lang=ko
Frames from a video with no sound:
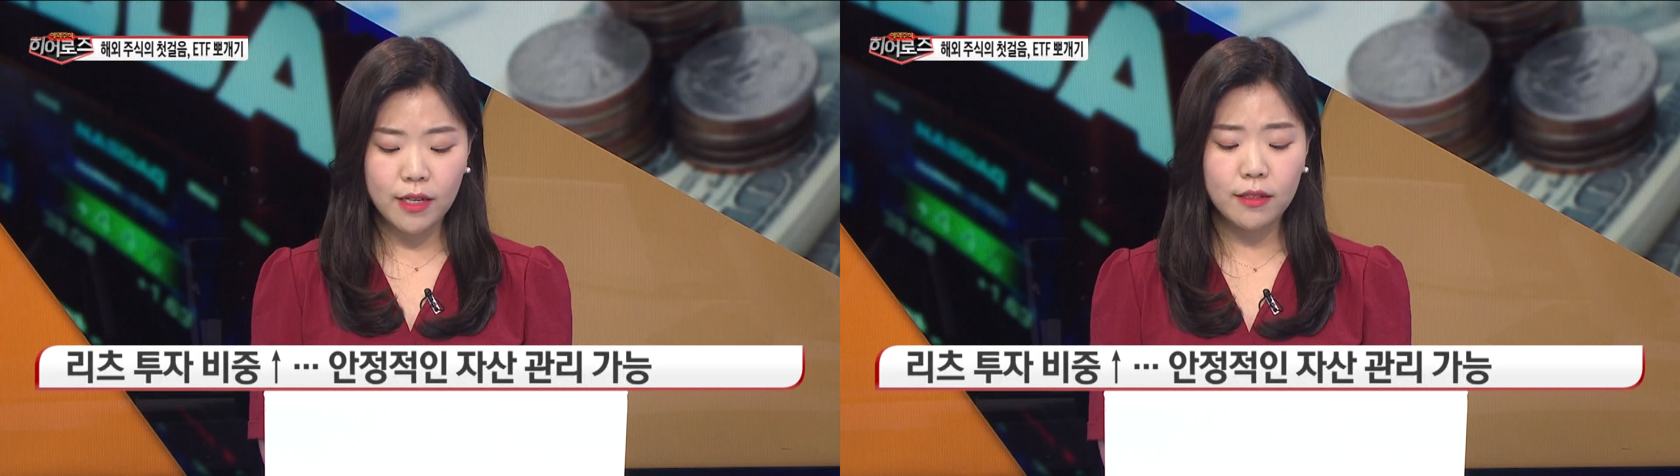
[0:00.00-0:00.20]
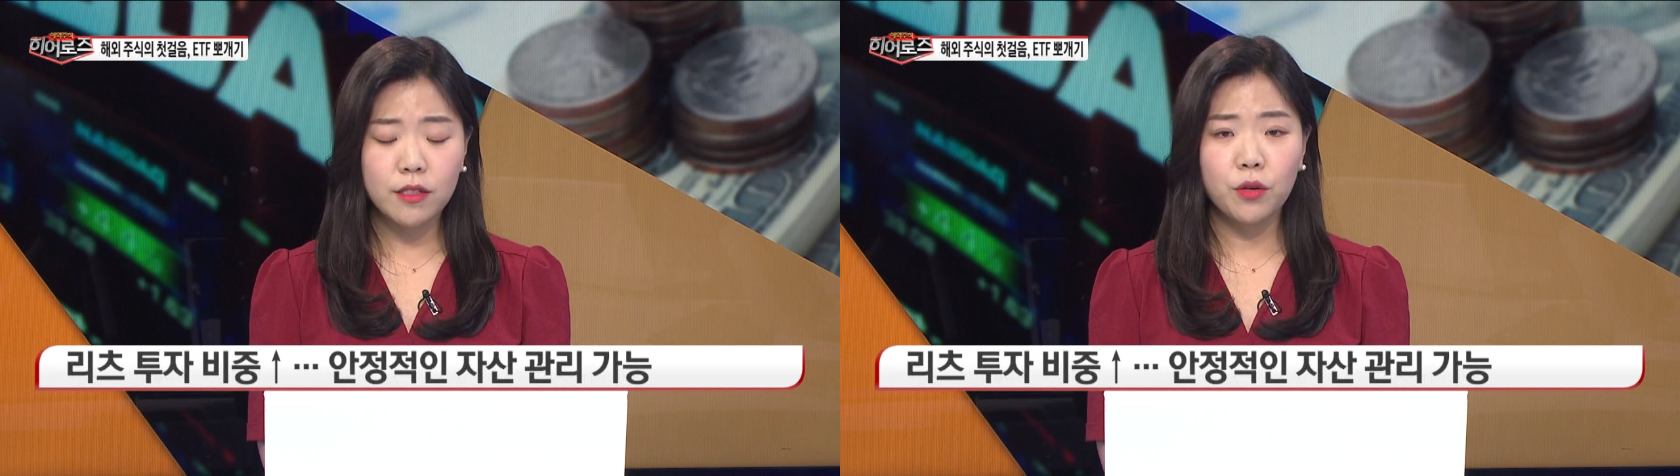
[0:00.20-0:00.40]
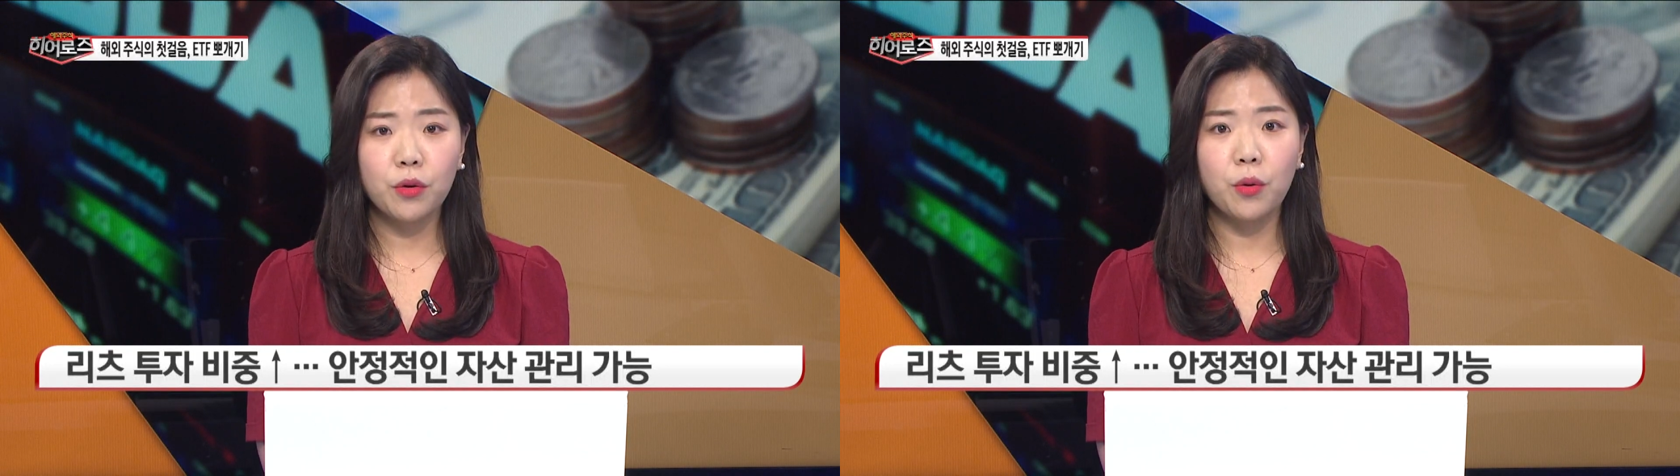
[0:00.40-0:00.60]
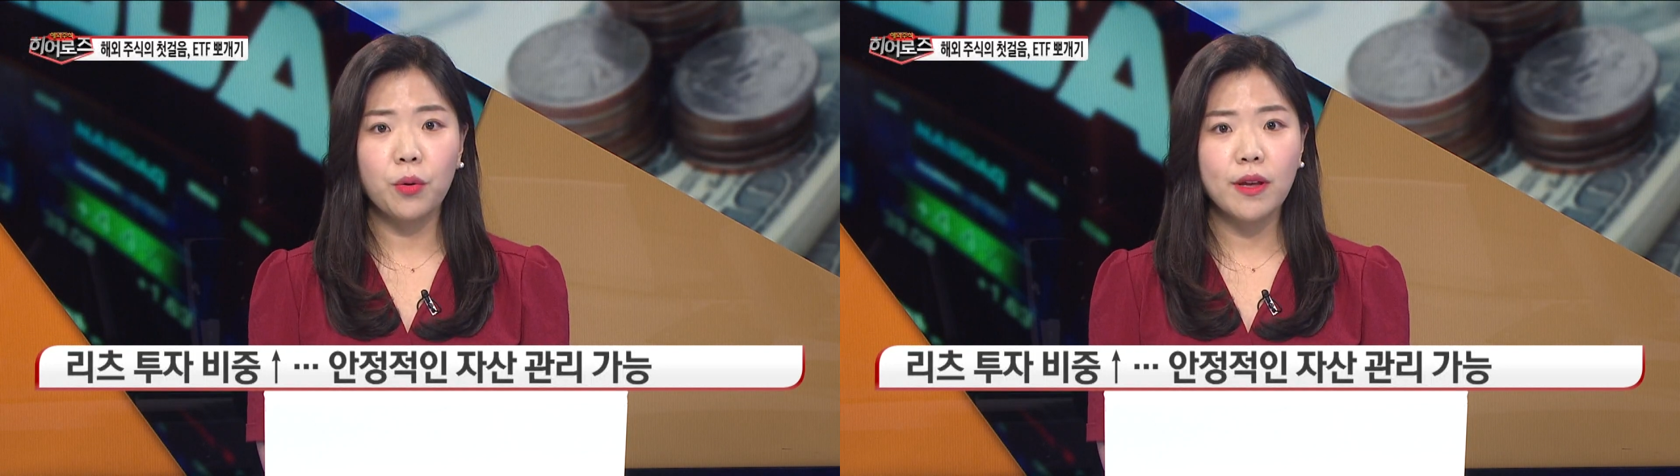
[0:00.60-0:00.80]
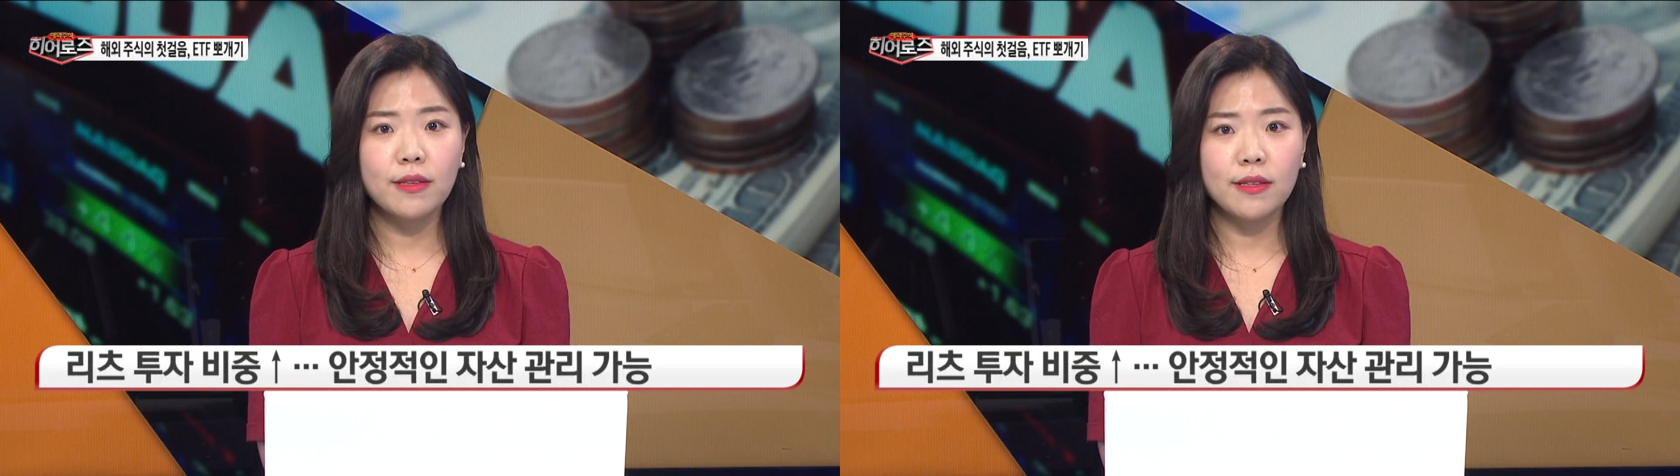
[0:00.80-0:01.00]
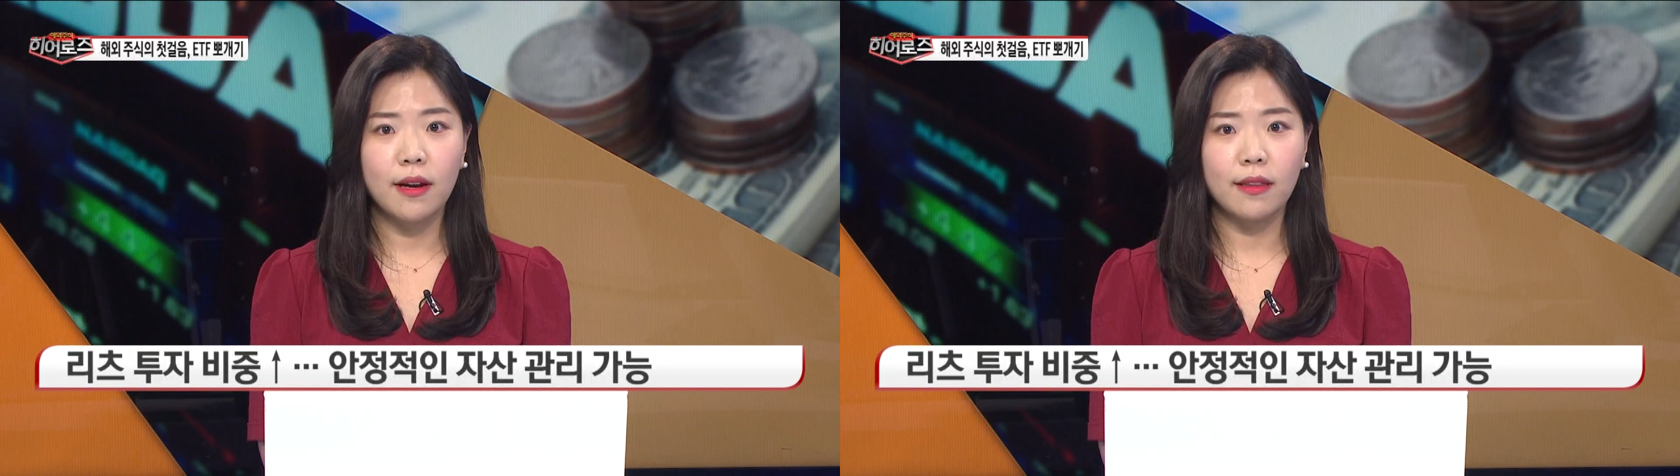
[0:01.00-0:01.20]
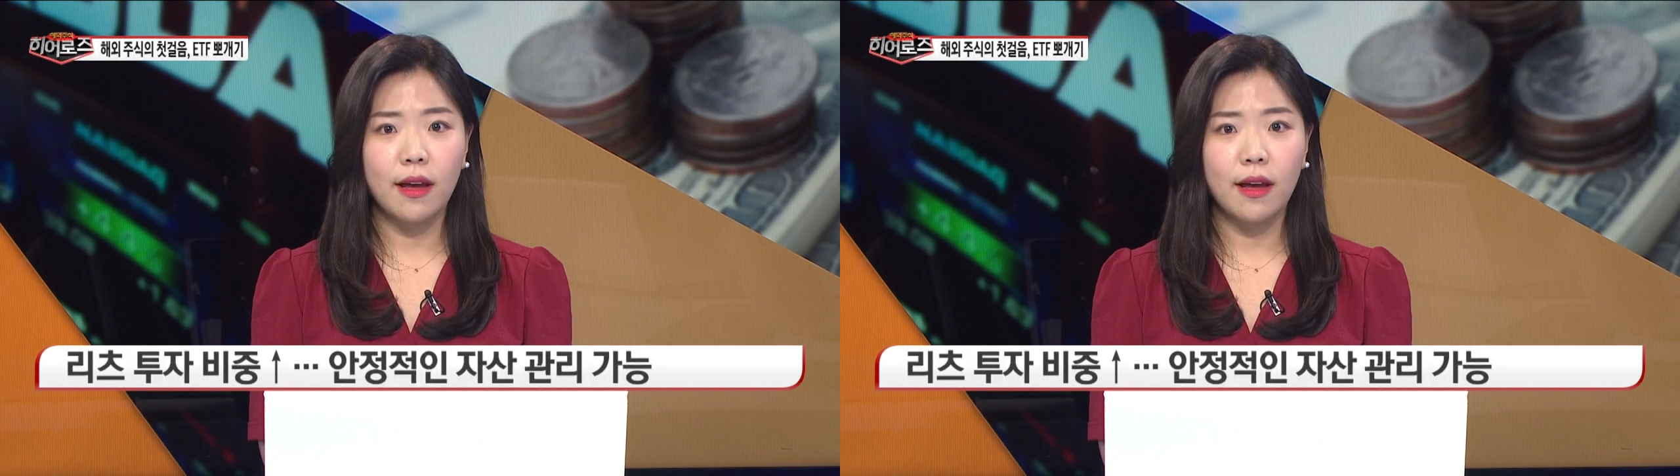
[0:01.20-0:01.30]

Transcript: 상대적으로 오랜 시간